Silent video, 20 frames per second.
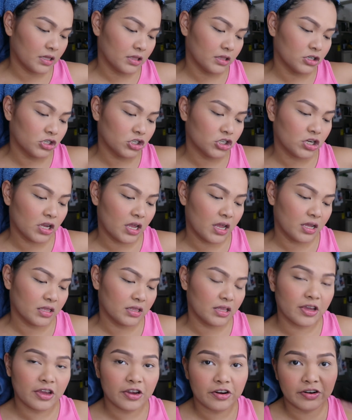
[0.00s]
in the
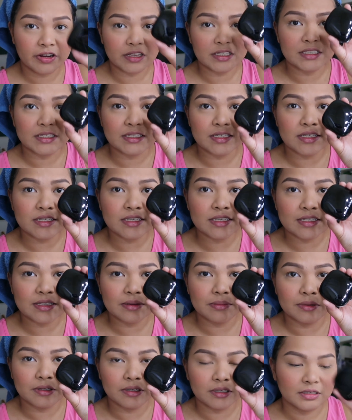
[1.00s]
shade
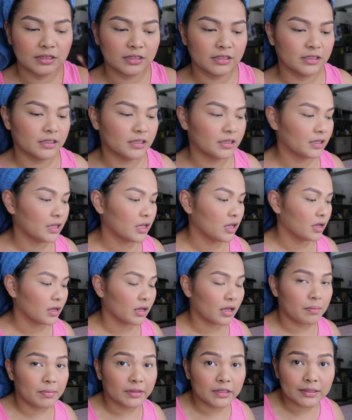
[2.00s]
Irresistible.
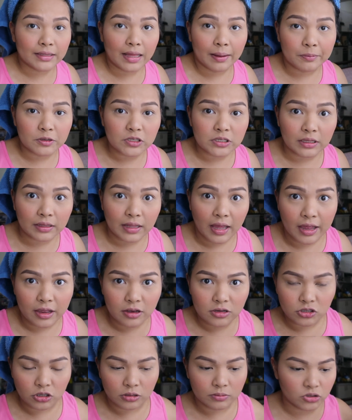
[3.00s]
Okay, matatapos na
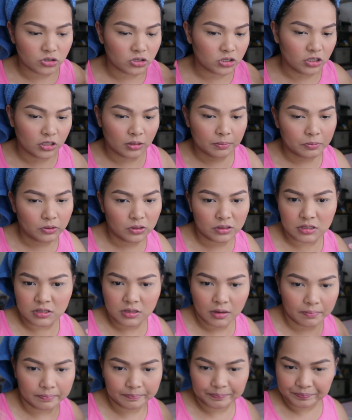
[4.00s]
tayo. So, I'm just gonna put
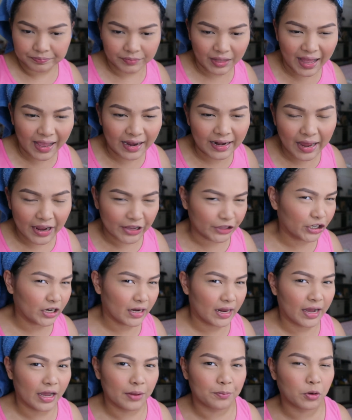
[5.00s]
some
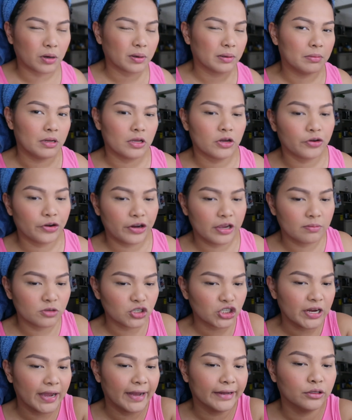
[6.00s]
eyeliner lang and probably cream
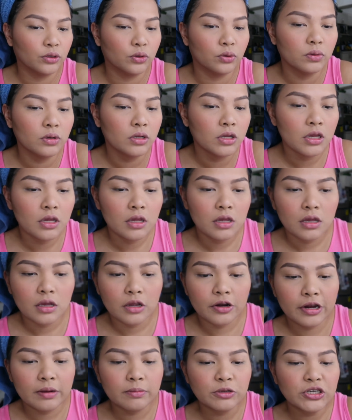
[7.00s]
shadow.
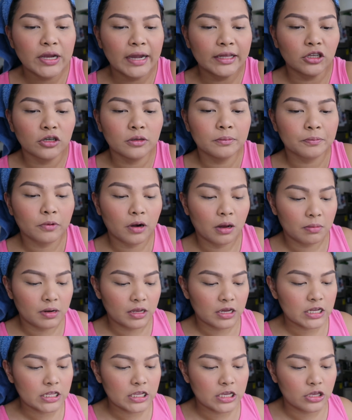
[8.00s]
Cream shadow, I'm
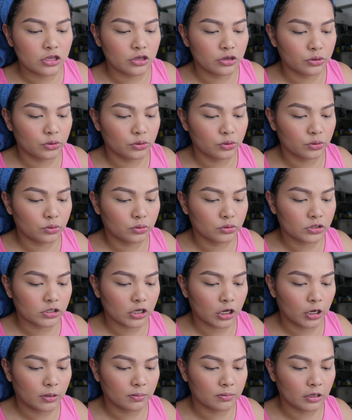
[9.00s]
probably gonna
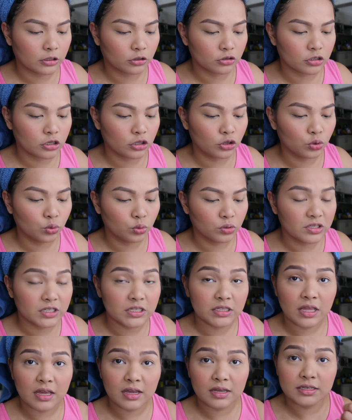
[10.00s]
use, um, ito si Nude
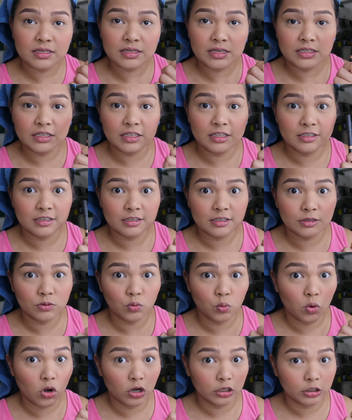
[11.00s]
Sticks kasi this
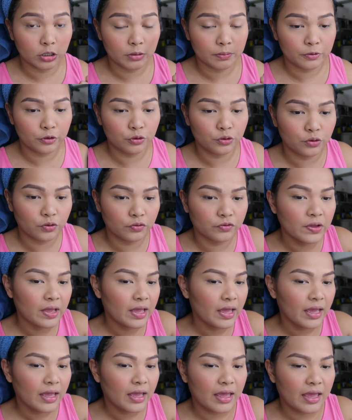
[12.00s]
is waterproof.
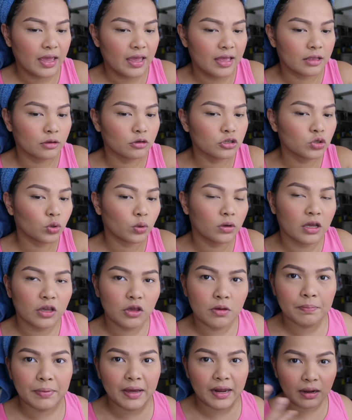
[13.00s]
And gusto ko
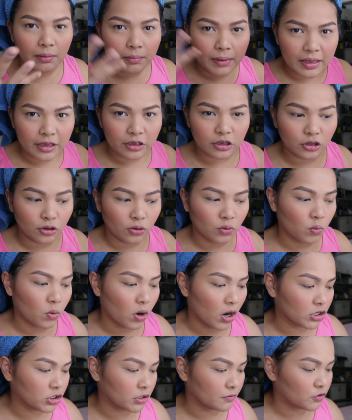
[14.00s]
lang yung parang may, you know,
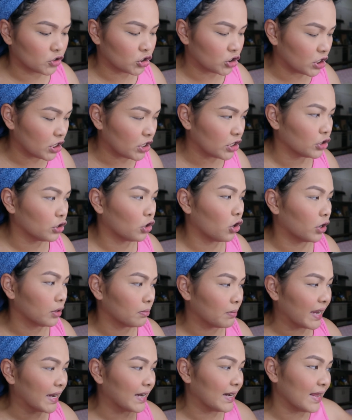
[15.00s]
wash of sheen
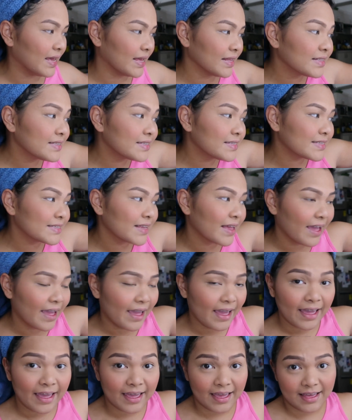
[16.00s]
on my lids.
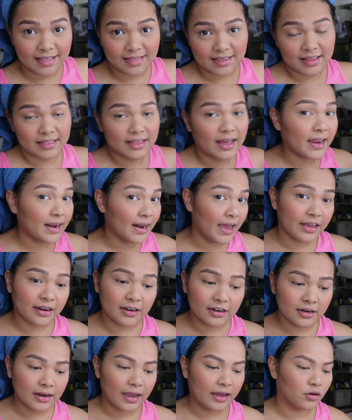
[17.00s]
And
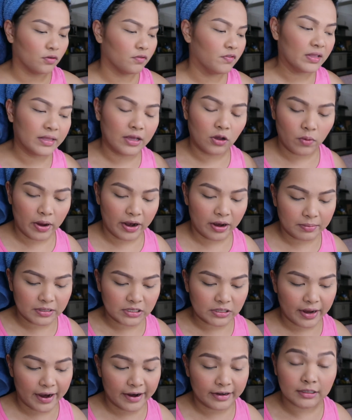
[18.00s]
eyeliner, I don't feel like wearing
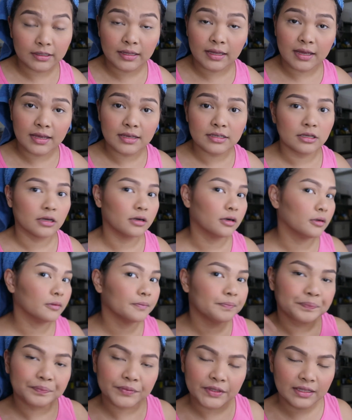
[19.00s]
mascara today.
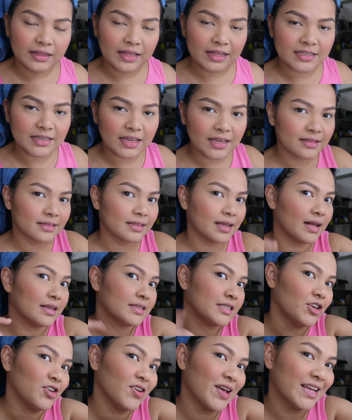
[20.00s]
So, that's it.
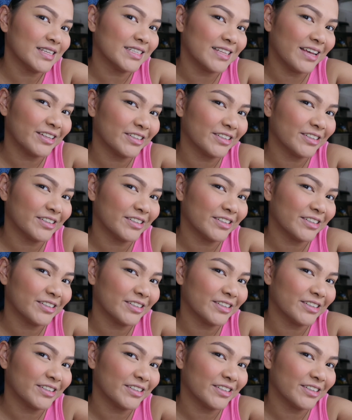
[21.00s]
I'll see you guys